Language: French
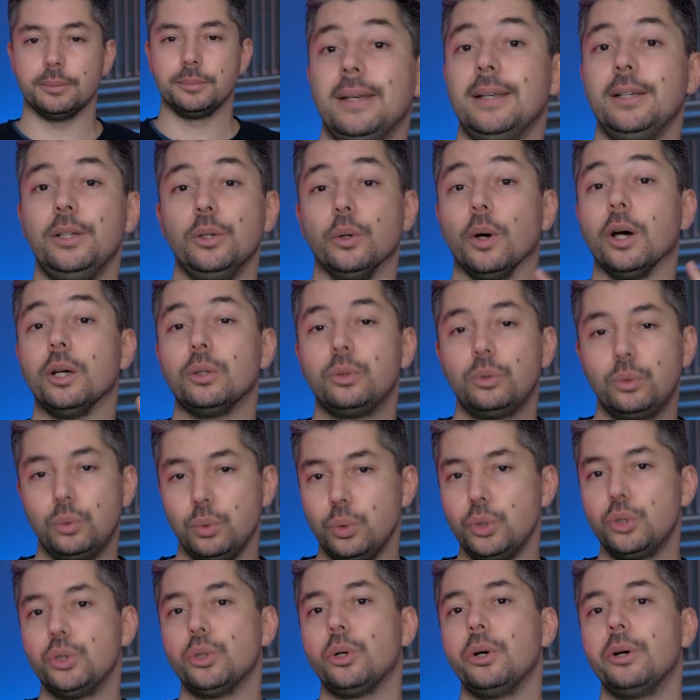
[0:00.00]
Il y aura
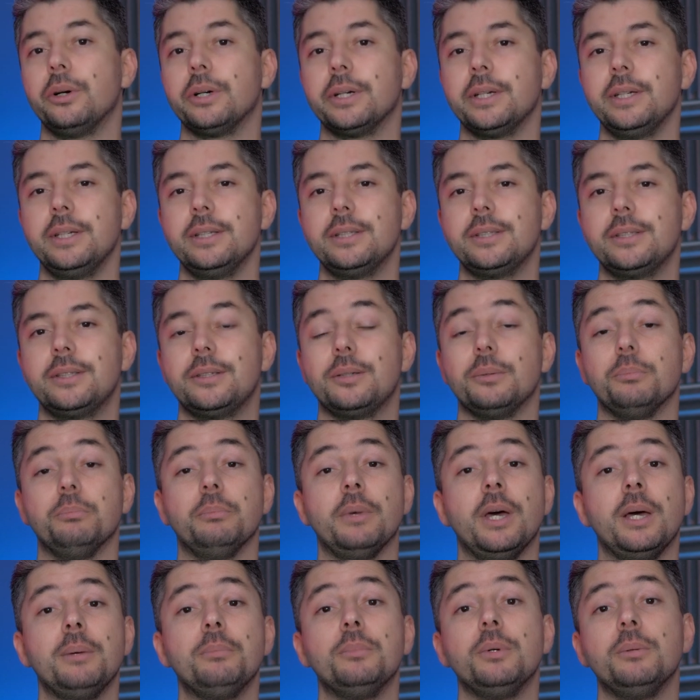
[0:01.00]
toujours un risque,
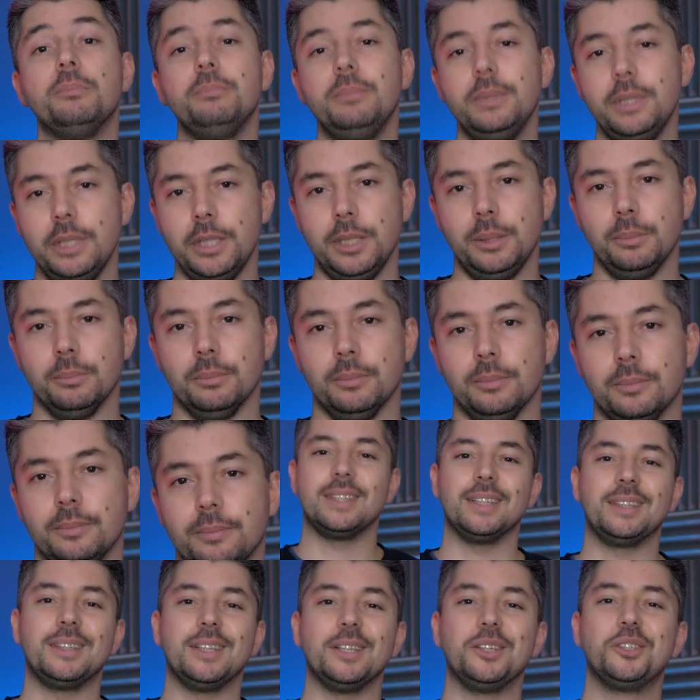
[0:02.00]
même minime.
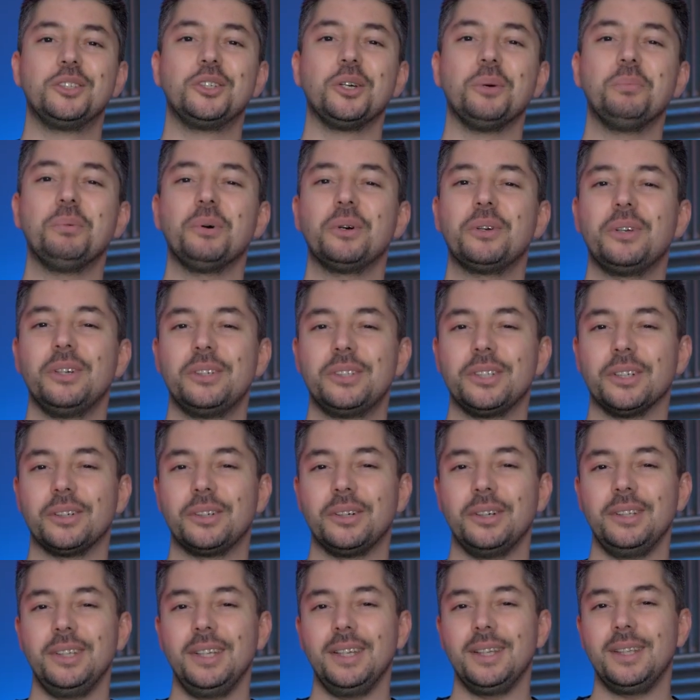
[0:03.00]
C'était Joe pour Culture
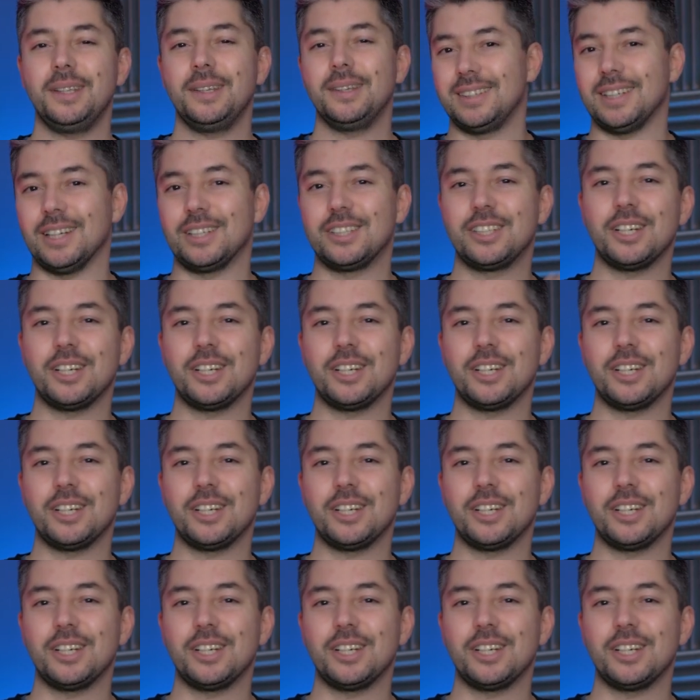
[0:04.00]
Chronique. Ciao